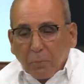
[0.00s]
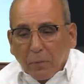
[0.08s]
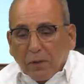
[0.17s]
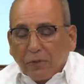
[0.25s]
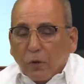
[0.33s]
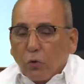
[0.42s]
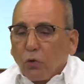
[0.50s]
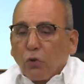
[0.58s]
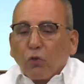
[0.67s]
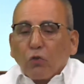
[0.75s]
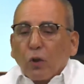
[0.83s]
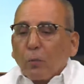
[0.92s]
Ese
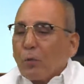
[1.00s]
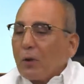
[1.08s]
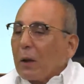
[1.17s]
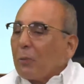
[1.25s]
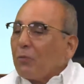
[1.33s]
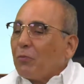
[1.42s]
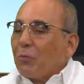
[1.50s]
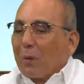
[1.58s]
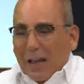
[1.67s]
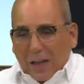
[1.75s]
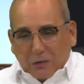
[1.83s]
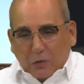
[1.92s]
código no le ponía
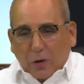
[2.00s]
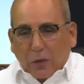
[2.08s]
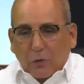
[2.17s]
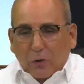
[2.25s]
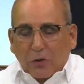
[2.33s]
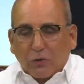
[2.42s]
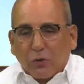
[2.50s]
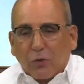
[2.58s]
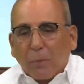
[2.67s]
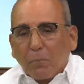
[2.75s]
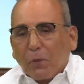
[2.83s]
plazo a la duración